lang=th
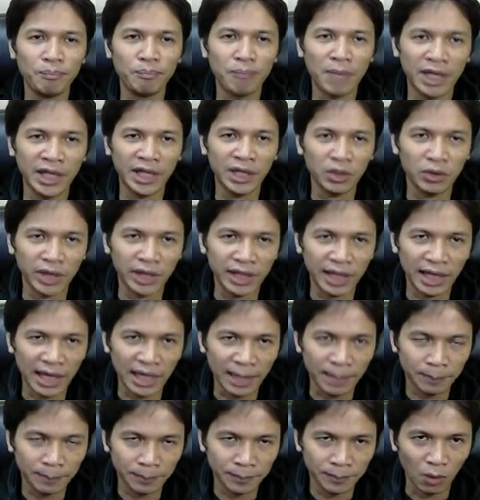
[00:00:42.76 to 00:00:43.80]
ไปที่ตรงนี้นะค
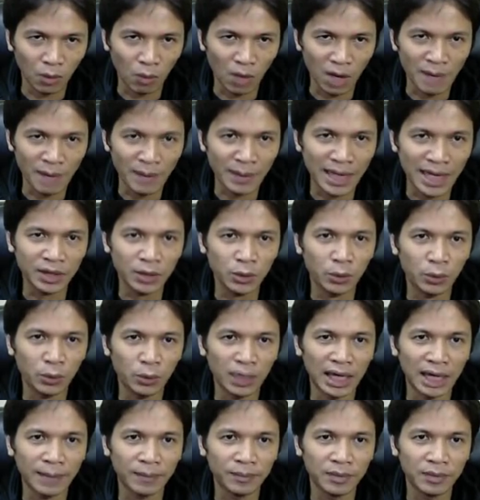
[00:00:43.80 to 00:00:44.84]
รับไว้บาลานซ์ทู
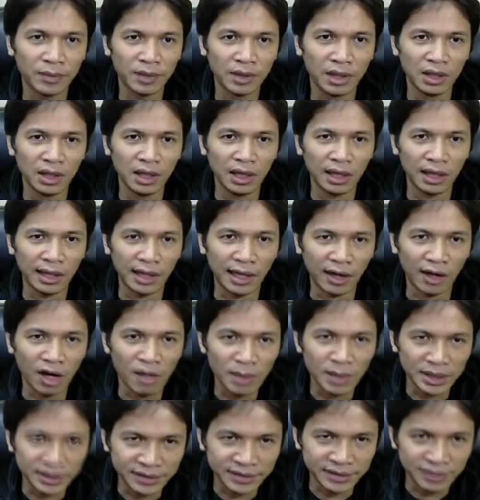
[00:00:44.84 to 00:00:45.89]
นะครับ แล้วก็
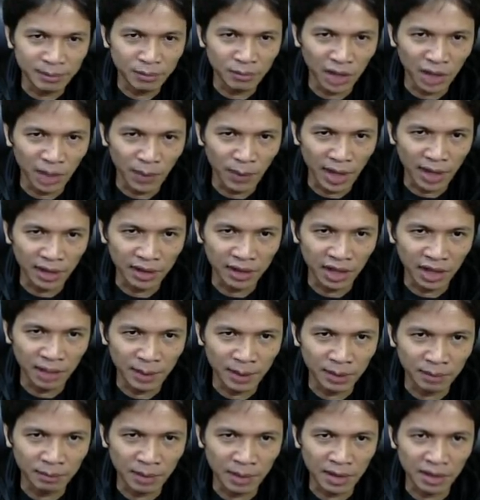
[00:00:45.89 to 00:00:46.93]
ไปจิ้มบริเวณที่
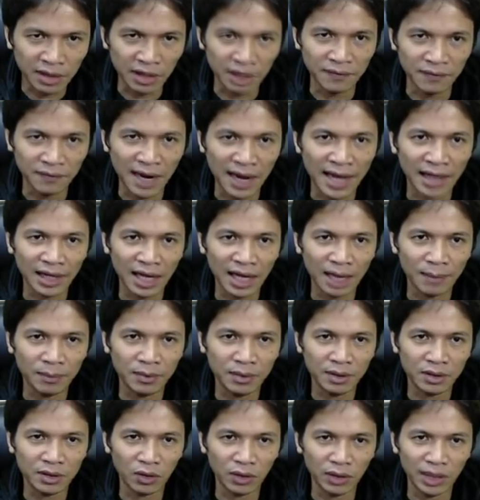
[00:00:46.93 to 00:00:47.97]
มันเป็นสีฟ้านะครับ
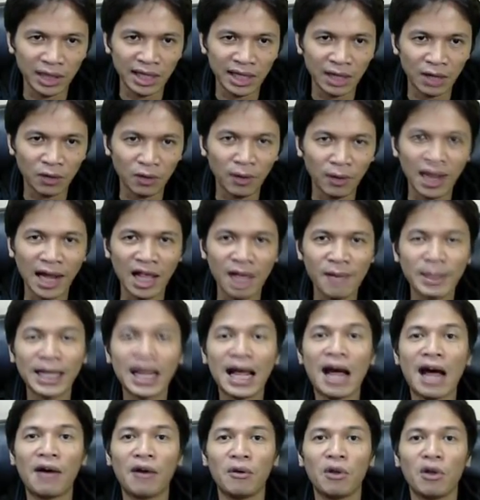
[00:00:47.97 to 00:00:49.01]
ตรงนี้เราต้องการให้มัน
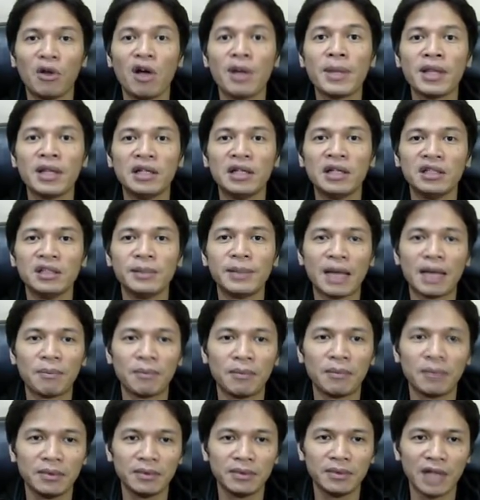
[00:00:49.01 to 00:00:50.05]
ขาวร้อยเปอร์เซ็นต์ใช่ไหมครับ
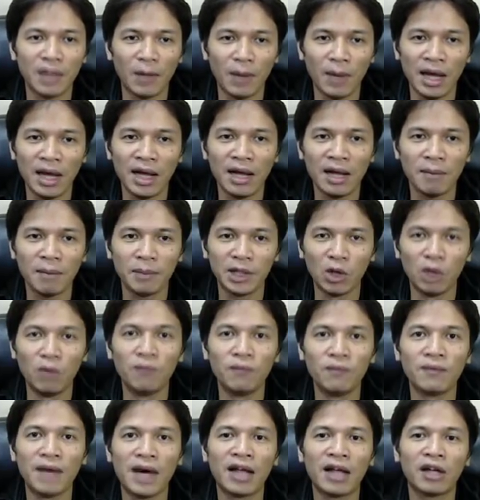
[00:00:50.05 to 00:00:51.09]
แต่ว่ามันอม
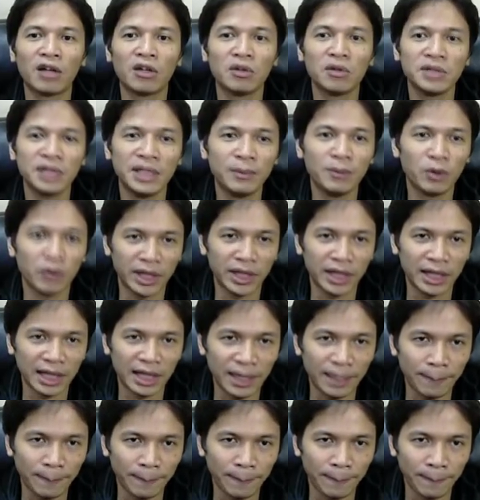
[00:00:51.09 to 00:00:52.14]
ฟ้าก็ต้องจิ้มตรงนี้นะค
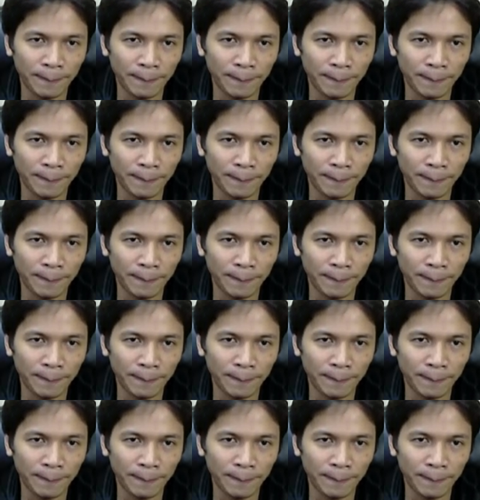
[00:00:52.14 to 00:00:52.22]
รับ